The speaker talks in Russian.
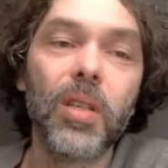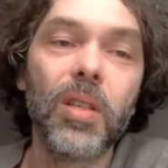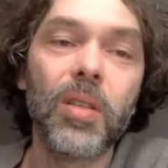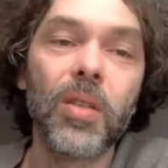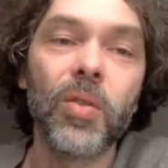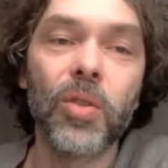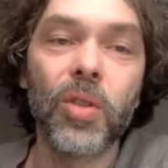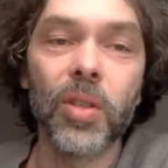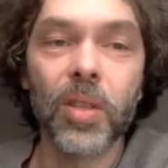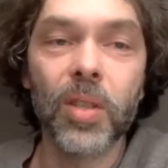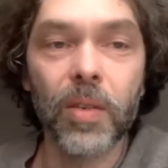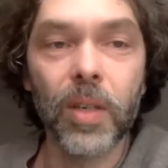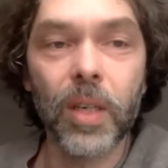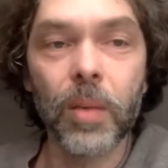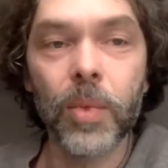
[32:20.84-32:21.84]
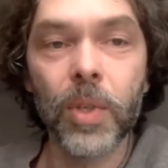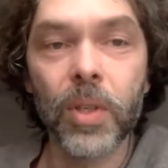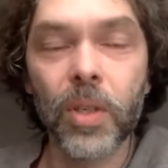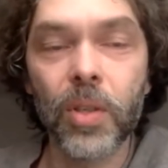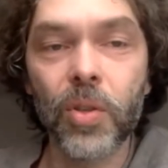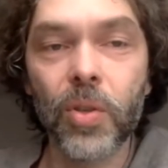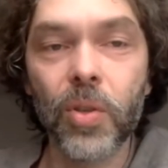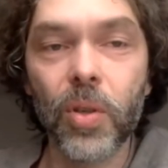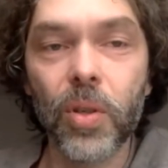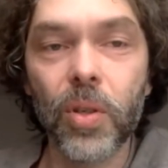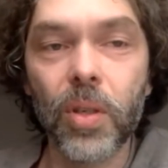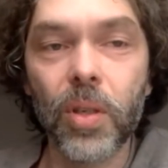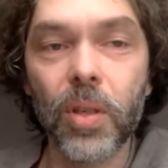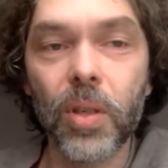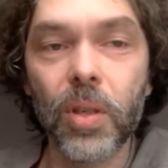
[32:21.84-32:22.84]
Ну, честно говоря, мне кажется, что
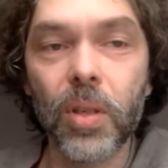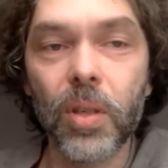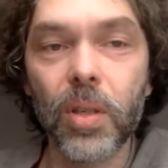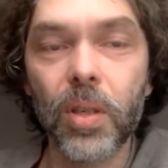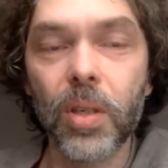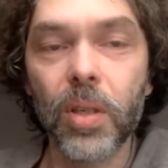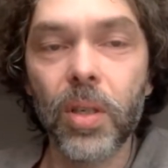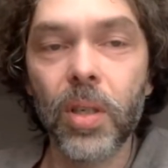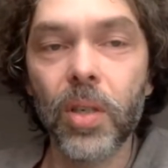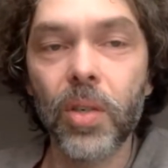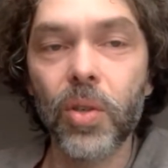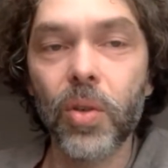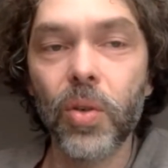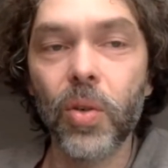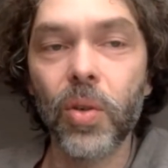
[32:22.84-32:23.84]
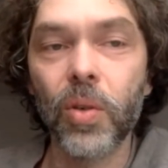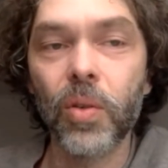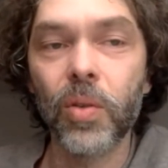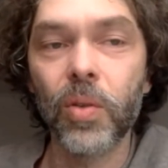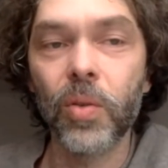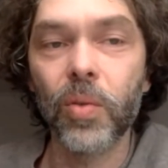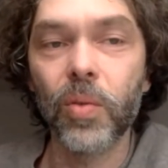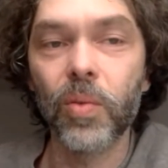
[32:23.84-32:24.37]
это хорошо, но,